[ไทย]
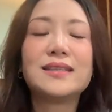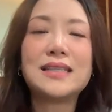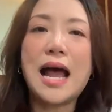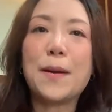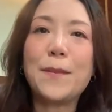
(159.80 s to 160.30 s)

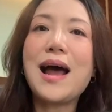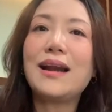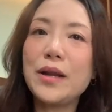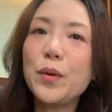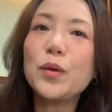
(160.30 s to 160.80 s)
สามารถ
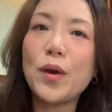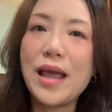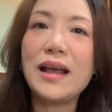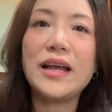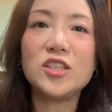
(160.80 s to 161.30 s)
เล่นด้วยตัว
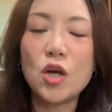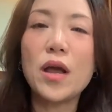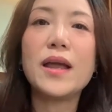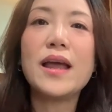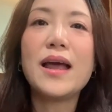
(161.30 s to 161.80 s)
เองอิงจอ
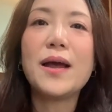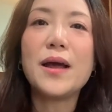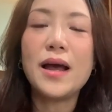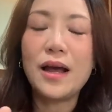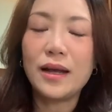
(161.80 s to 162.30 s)
ย
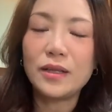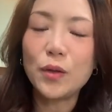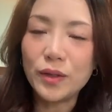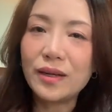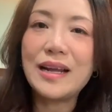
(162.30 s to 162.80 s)
ด
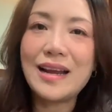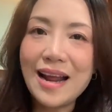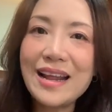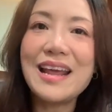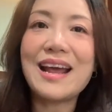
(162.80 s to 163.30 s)
นตรีได้
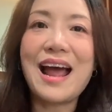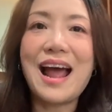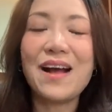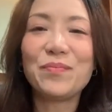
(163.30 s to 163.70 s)
ดีค่ะ